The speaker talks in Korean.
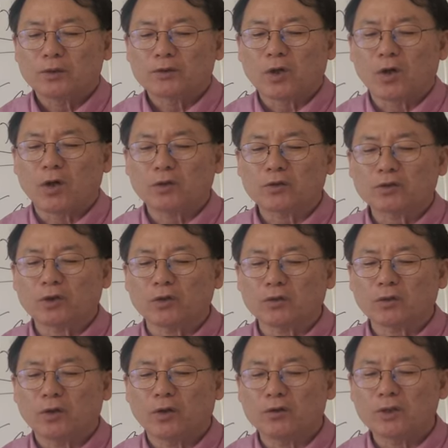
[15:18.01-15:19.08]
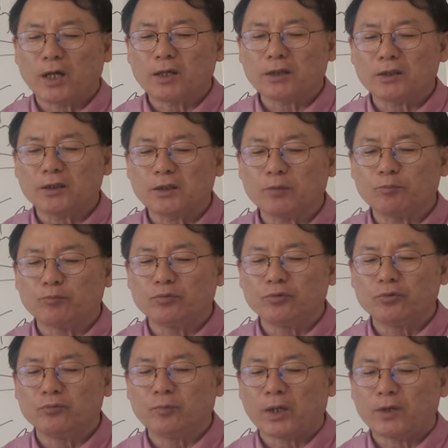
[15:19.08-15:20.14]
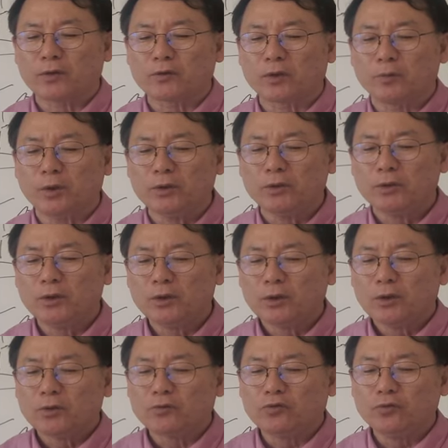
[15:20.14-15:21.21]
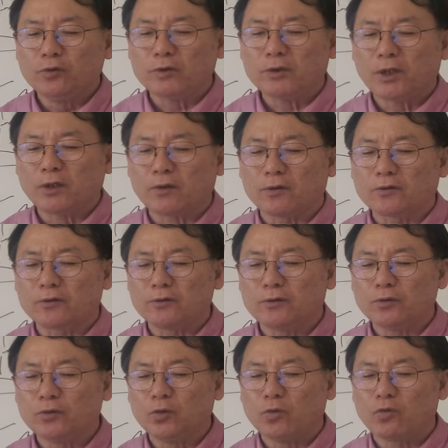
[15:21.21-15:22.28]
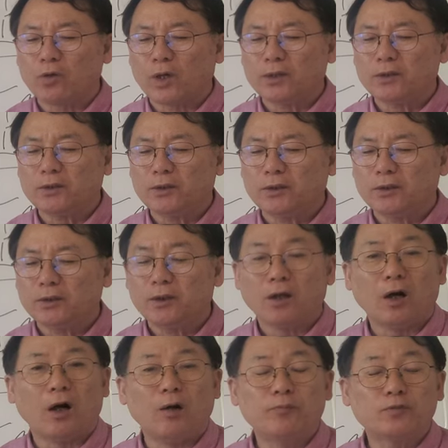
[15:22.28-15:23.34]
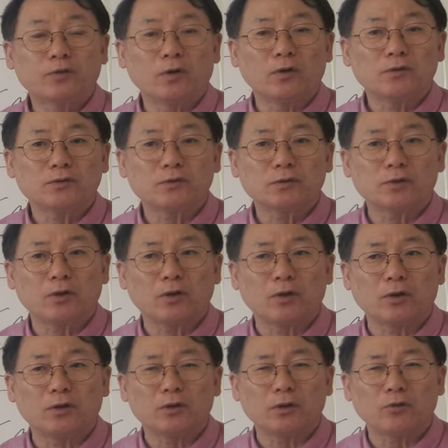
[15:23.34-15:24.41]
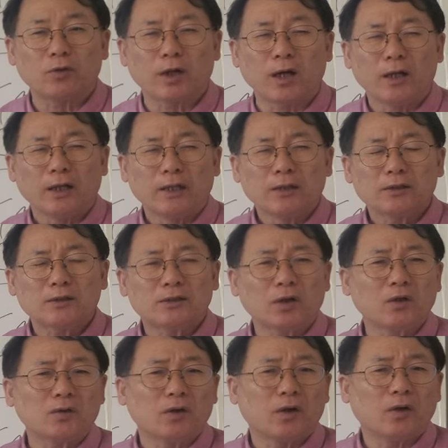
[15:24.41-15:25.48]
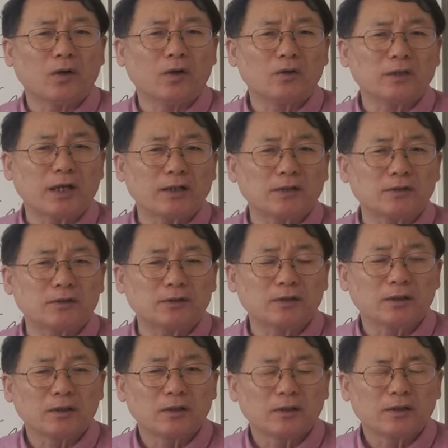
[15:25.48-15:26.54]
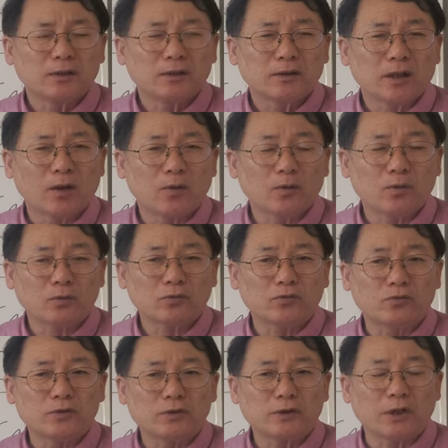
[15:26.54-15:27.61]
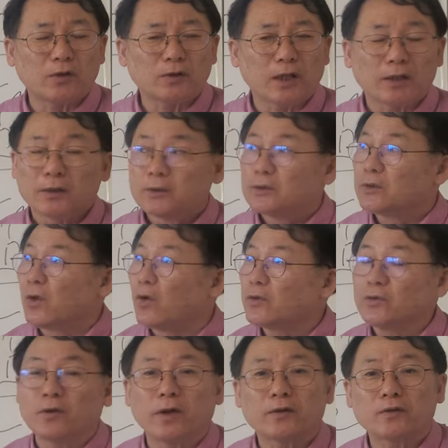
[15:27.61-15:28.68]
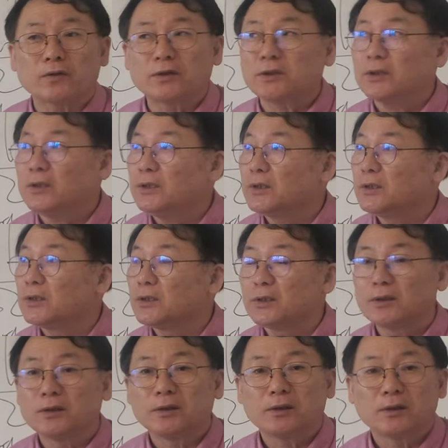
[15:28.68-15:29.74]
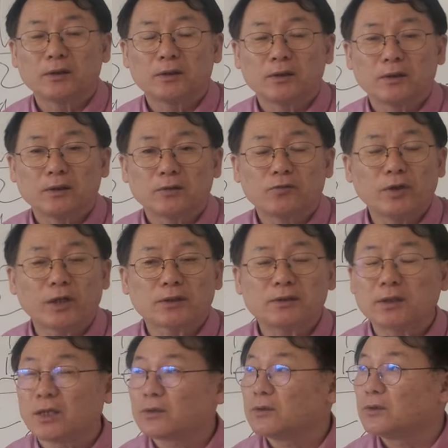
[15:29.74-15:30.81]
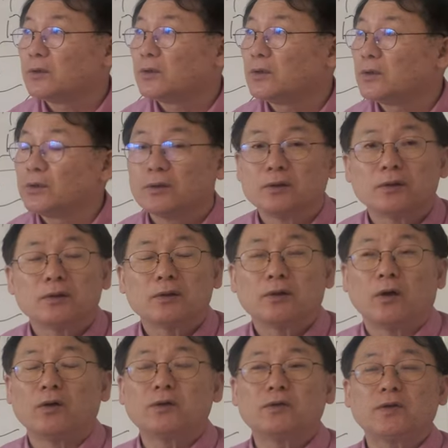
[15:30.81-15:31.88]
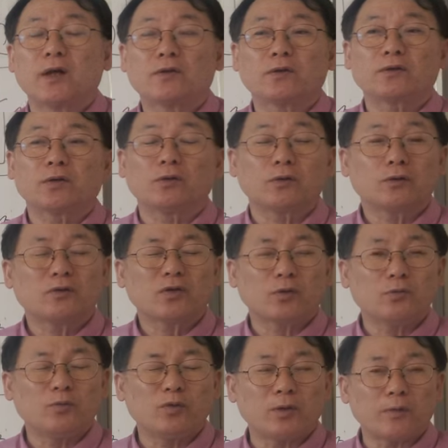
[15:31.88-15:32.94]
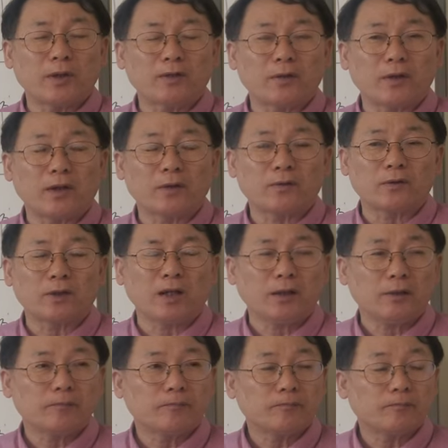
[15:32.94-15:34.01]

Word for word: 저 첫 언약이 무음하였다면 둘째 것을 요구할 일이 없었으려니와 첫 언약이 나오고 둘째 언약 이거 어디서 했었지? 구약 신약. 구약 신약을 어디서 했었죠? 서울 모임에서 했었나?